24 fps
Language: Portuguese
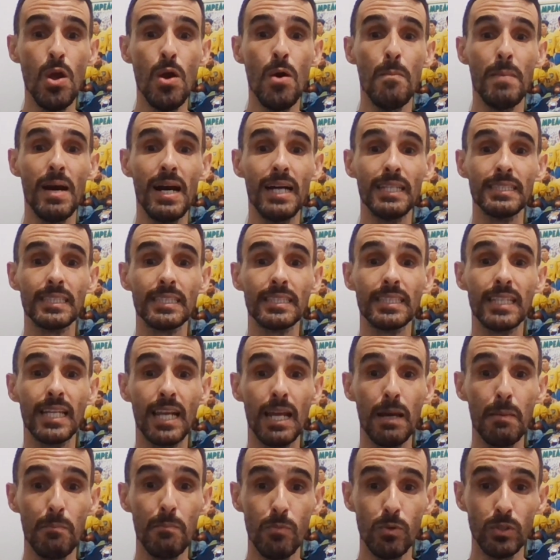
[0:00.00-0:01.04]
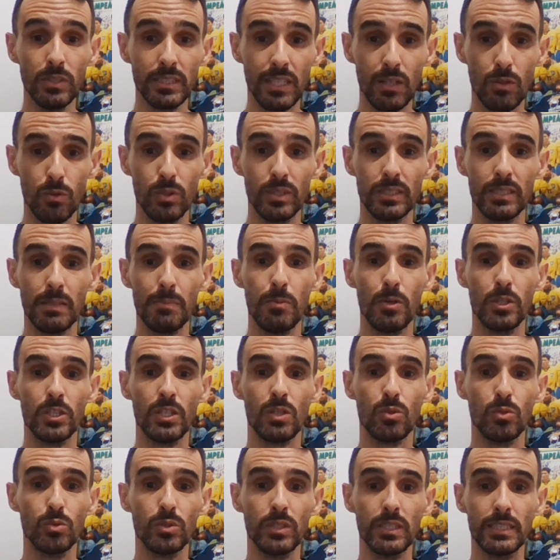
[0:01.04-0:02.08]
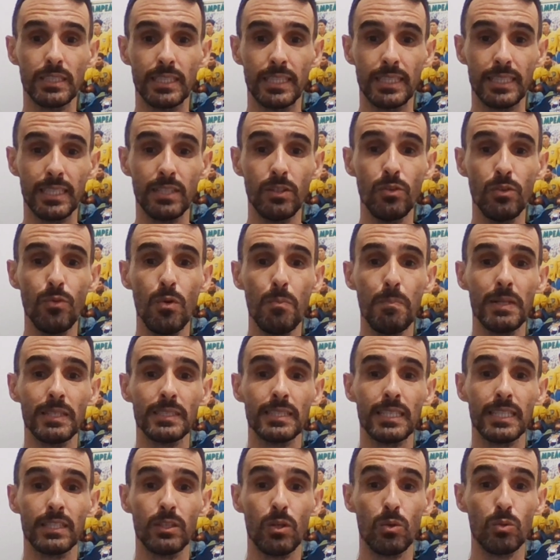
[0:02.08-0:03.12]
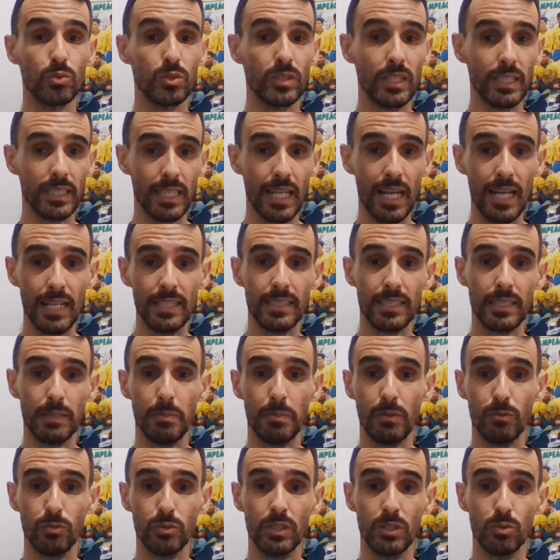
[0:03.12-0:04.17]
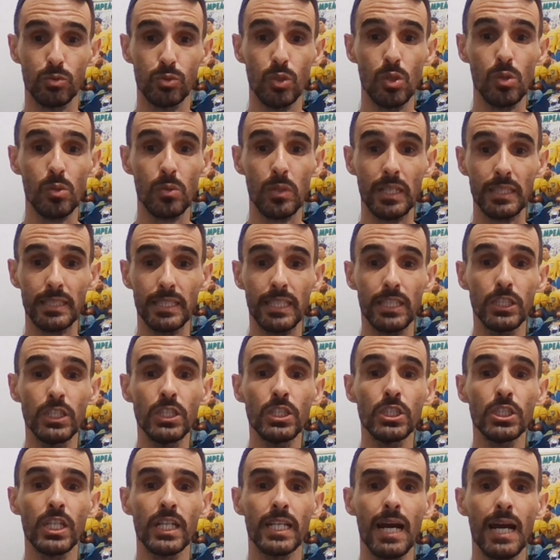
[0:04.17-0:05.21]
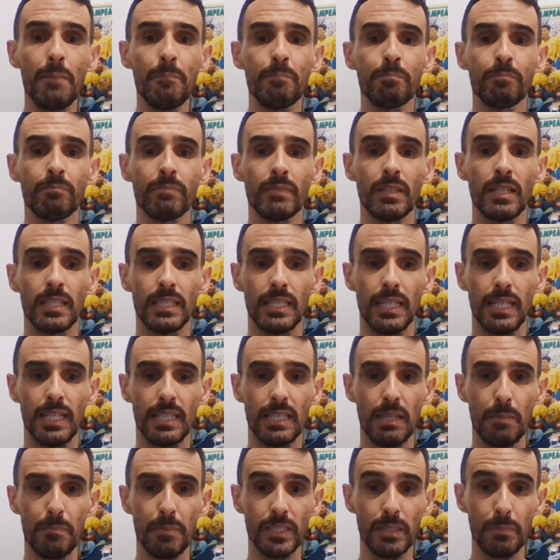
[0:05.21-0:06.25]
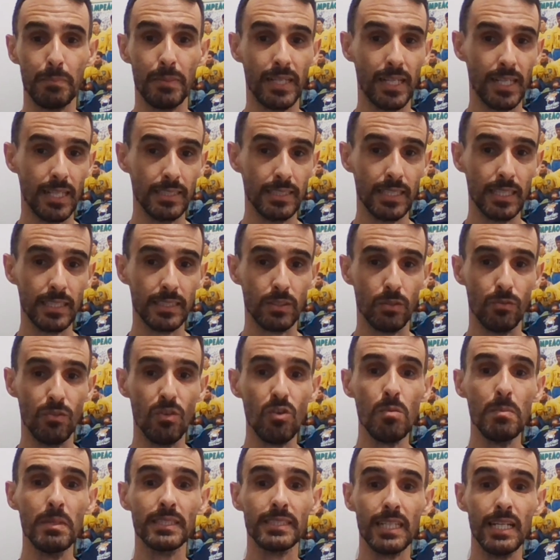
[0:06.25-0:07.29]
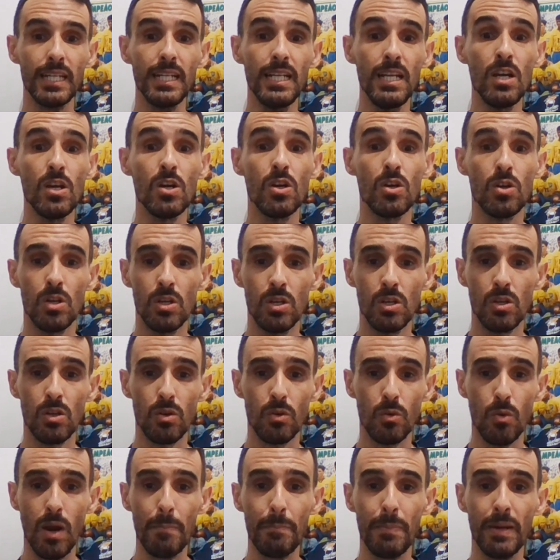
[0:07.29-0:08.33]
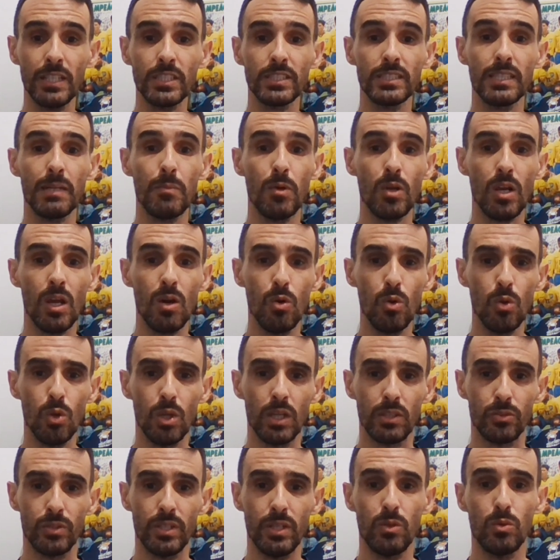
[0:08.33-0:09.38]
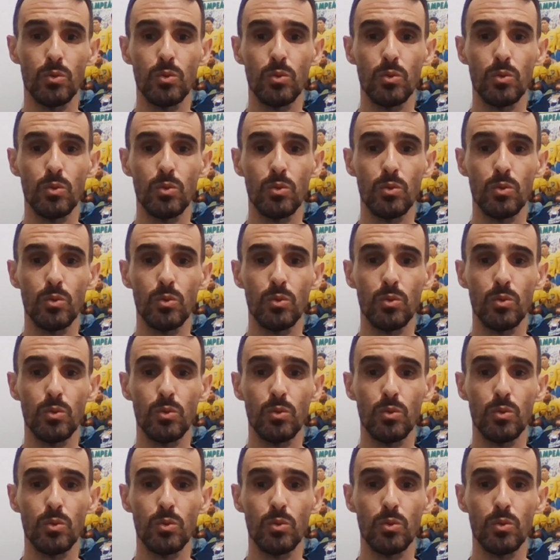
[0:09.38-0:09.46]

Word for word: Mas até lá muita coisa pode acontecer. Então eu vou passar aqui alguns detalhes aqui para vocês do jogo até a gente chegar na, na, parte da paralisação. Vamos começar com a parte da bola rolando, né?